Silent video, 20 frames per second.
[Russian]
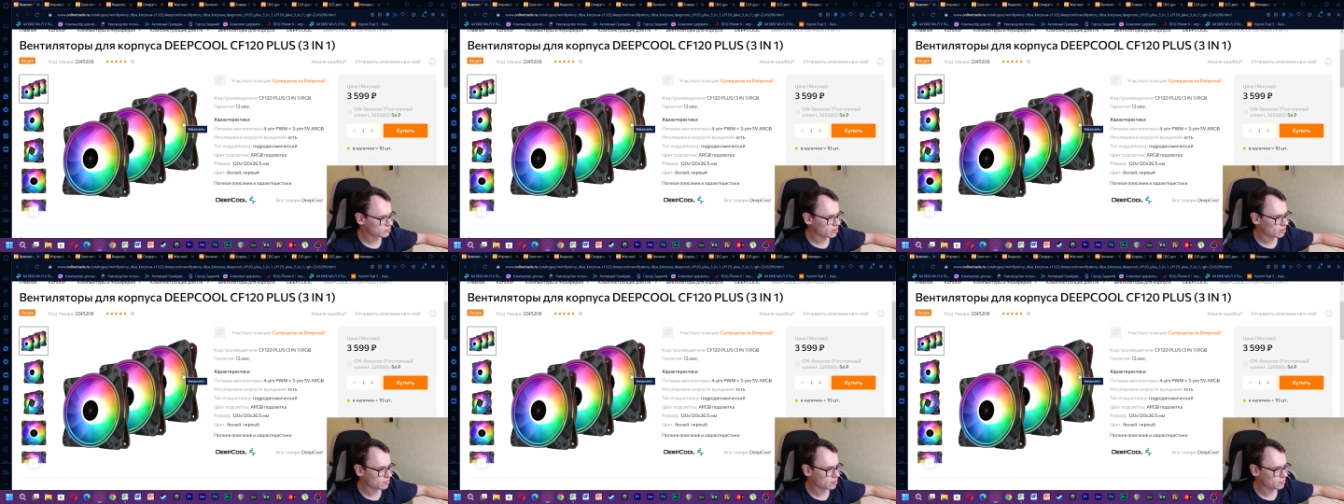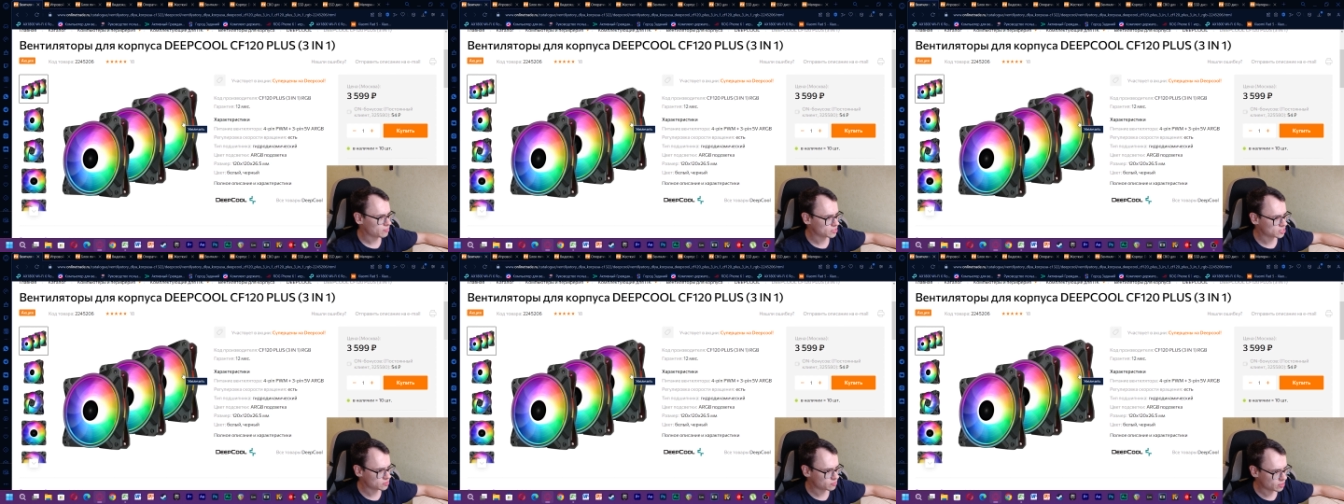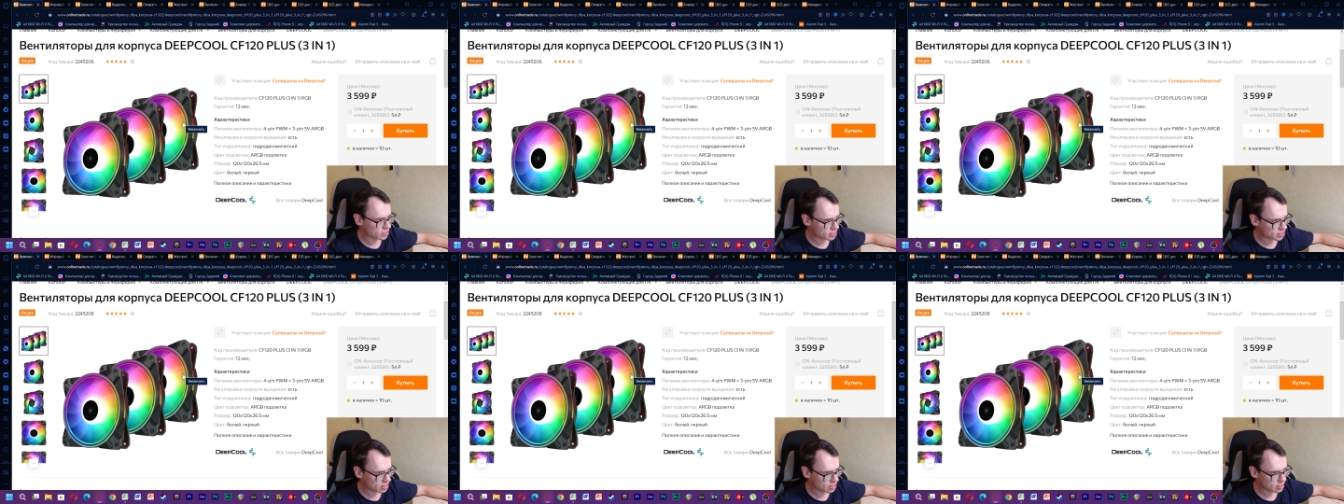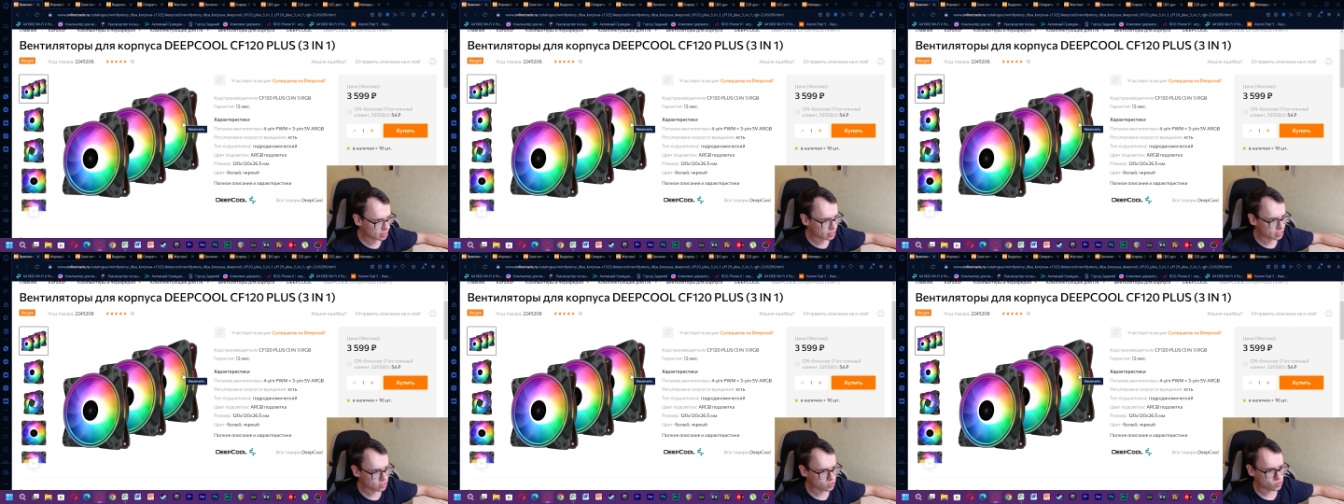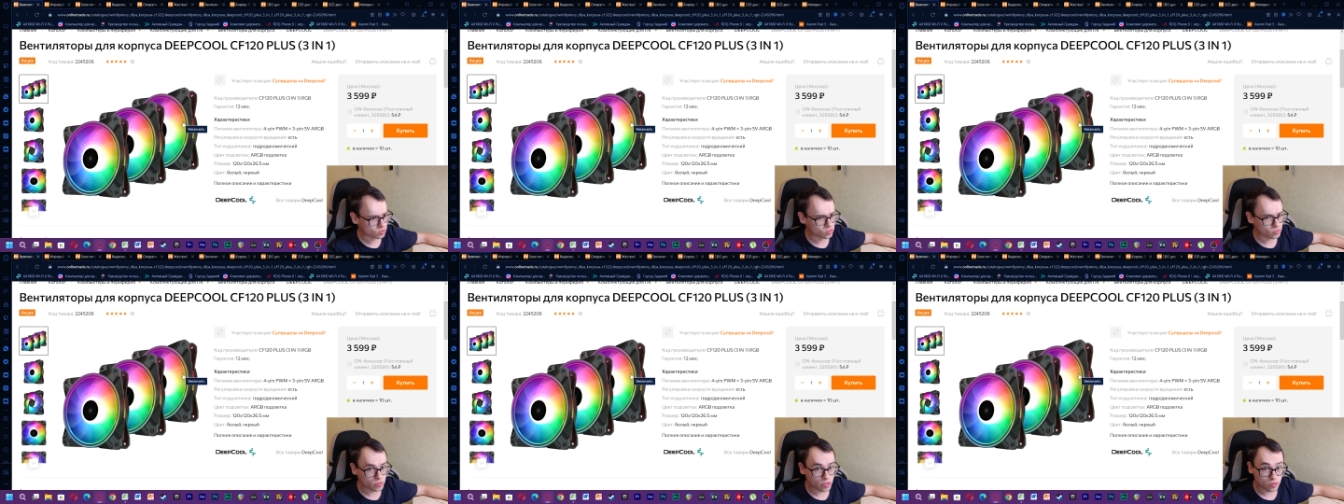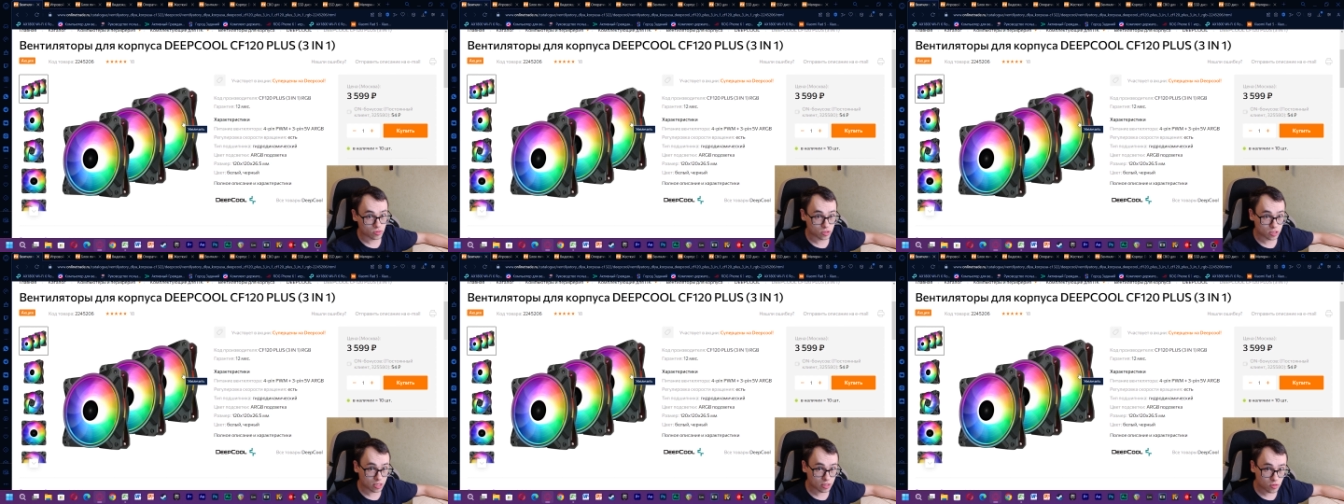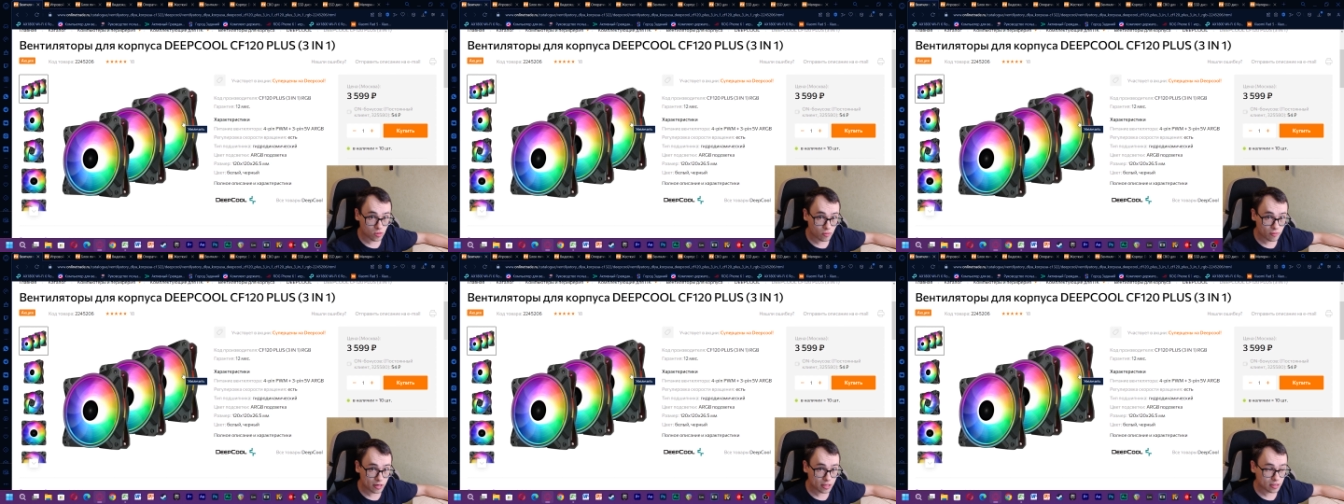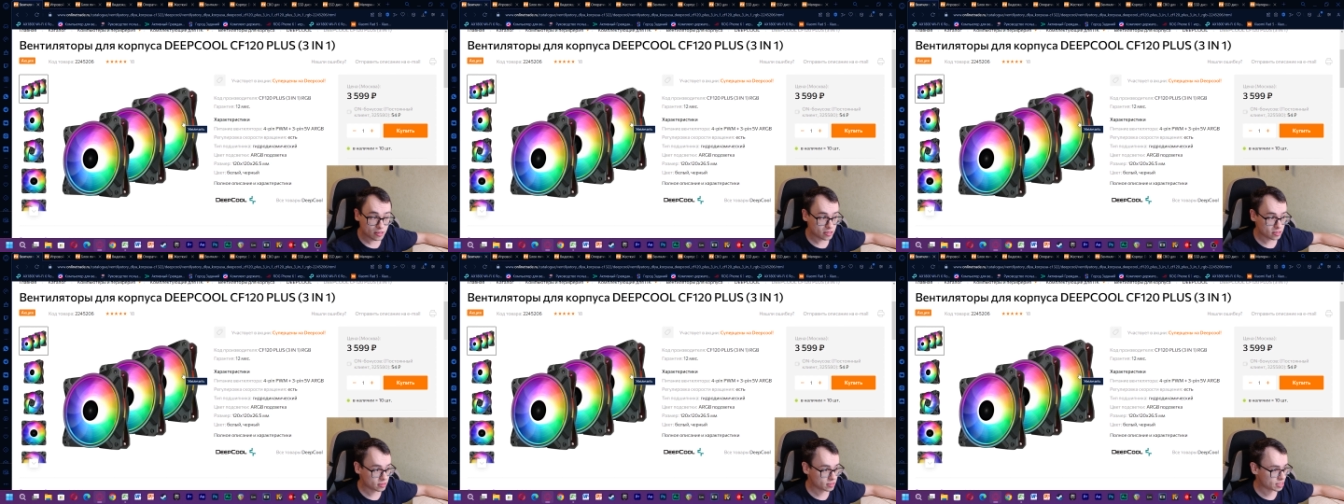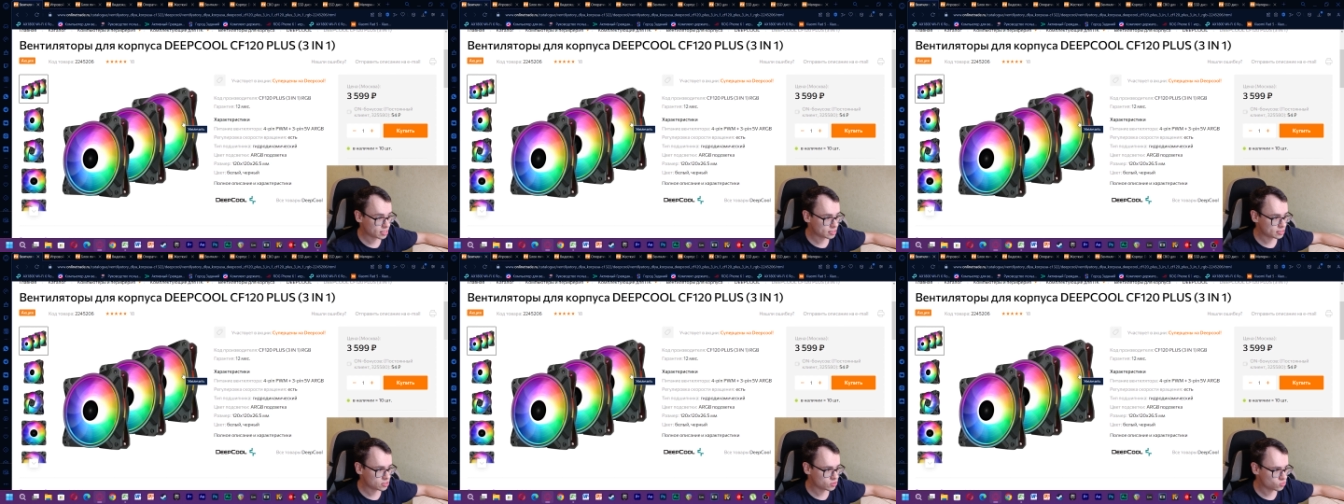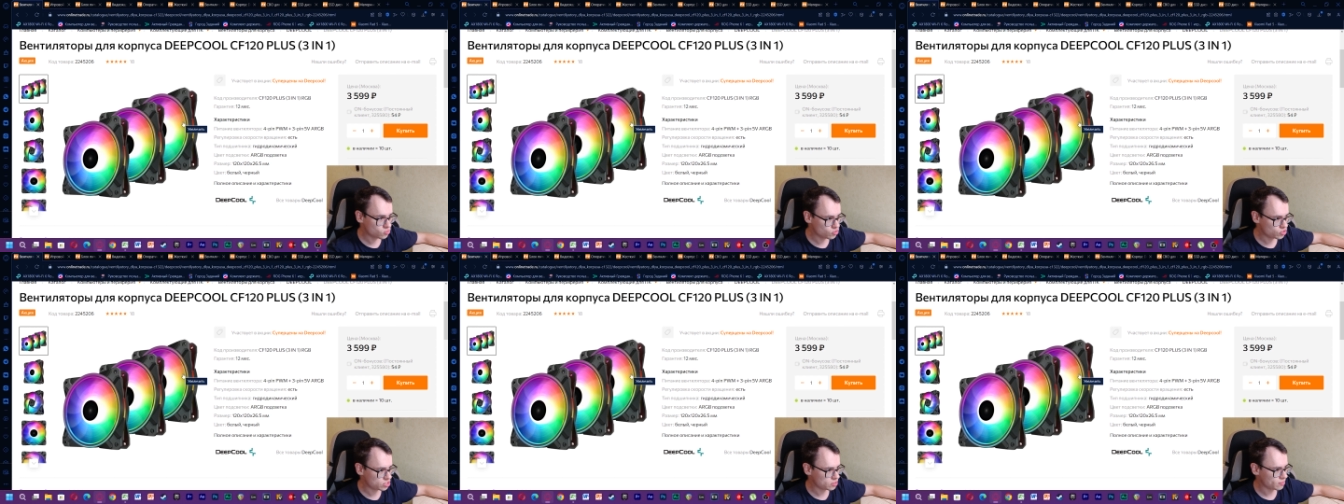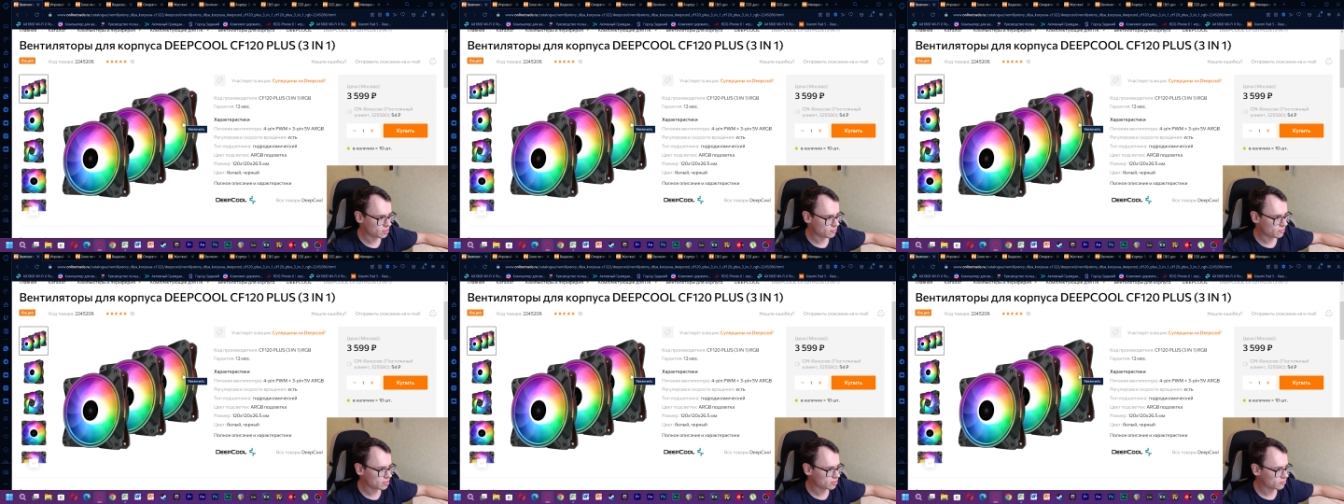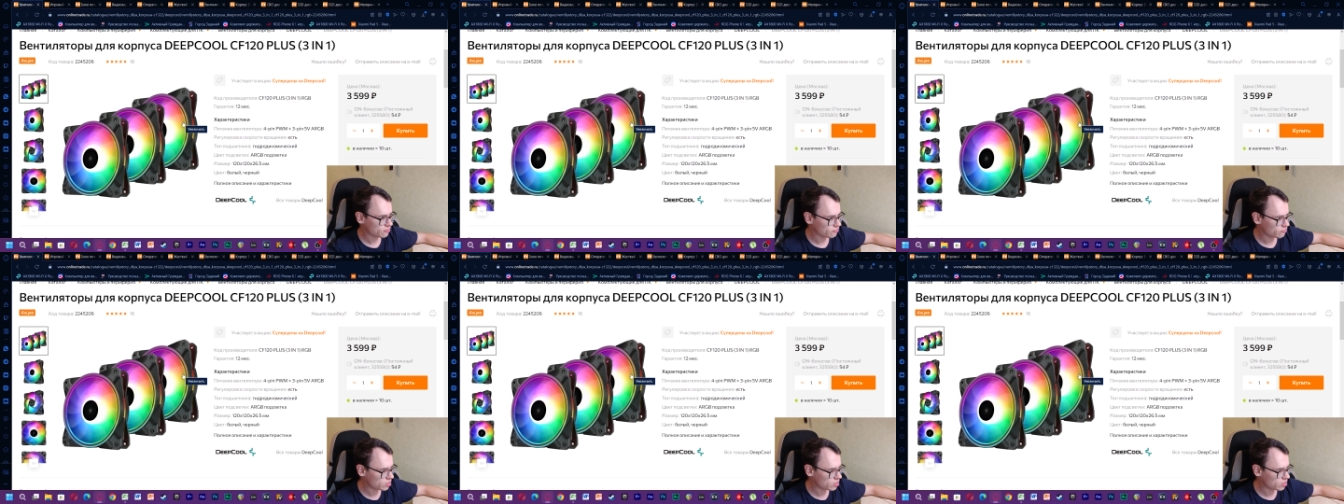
вами посмотрели, которые у меня установлены на текущий момент в